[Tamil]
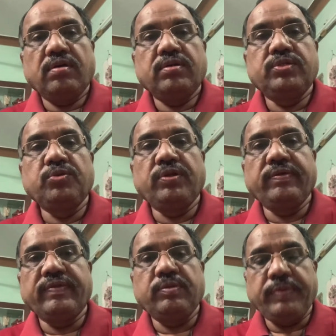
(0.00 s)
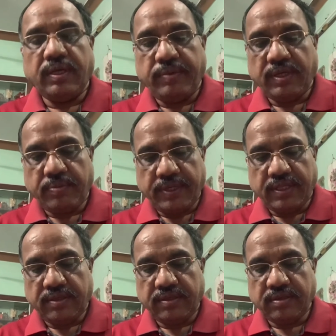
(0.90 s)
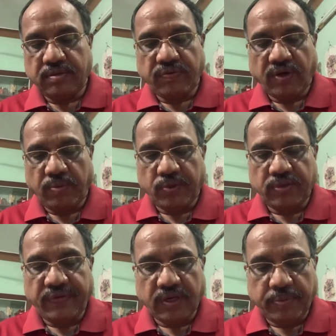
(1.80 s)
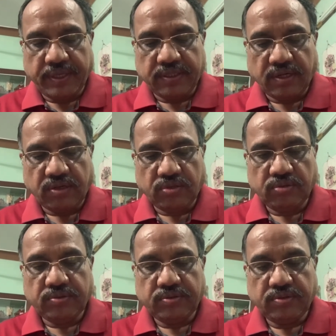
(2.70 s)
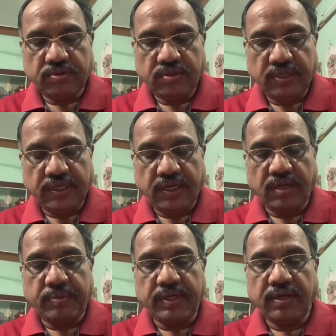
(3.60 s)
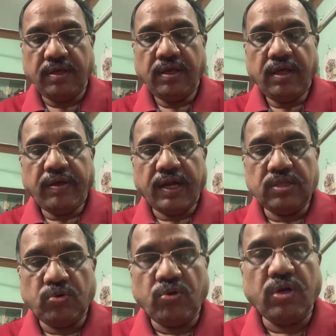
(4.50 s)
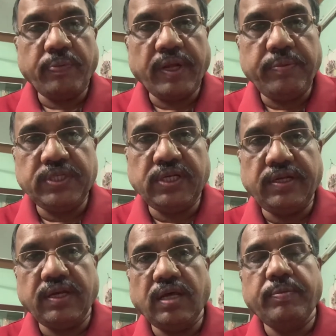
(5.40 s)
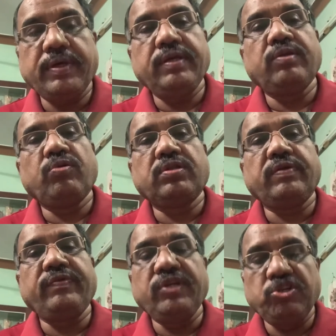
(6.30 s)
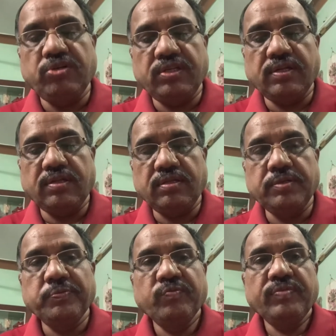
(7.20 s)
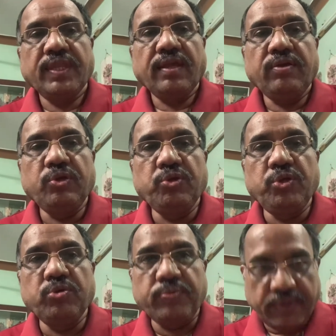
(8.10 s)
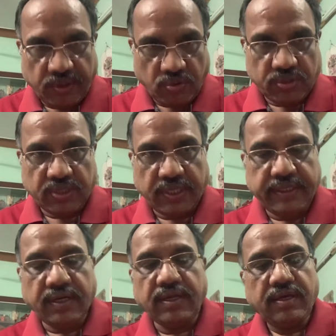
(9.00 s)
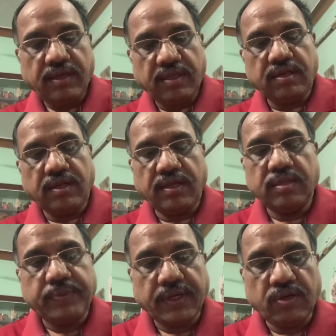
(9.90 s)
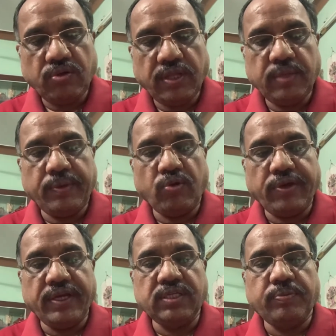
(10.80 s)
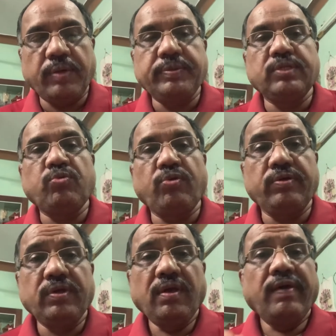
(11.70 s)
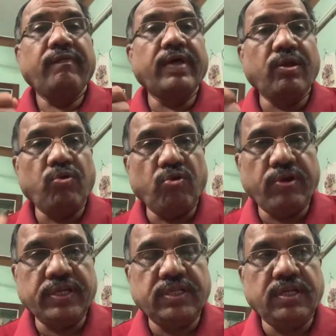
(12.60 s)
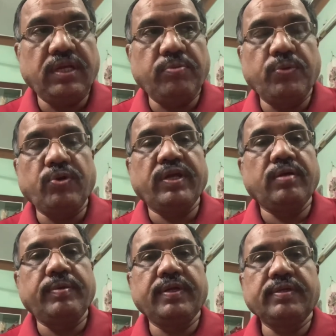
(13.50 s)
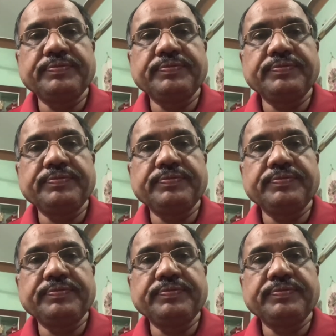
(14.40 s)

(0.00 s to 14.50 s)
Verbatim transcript: ஷூட்டிங் வித் மீ அப்படிங்கிற மாதிரி அந்த இதை ஃபார்மை வந்து ஃபில்லப் பண்ணி தரணும் ஏன் அப்படின்னா அடுத்தவங்களோட பர்மிஷன் இல்லாமல் இன்னொருத்தரை வீடியோ எடுக்கிறது யூடியூப் uh, ரூல்ஸில் இல்லை அதனால் அது பார்க்கணும் அதே மாதிரி லொக்கேஷன் பர்மிஷன் ஒரு வேறு ஒரு லொக்கேஷனுக்கு நீங்கள் போகிறீங்க அப்படின்னா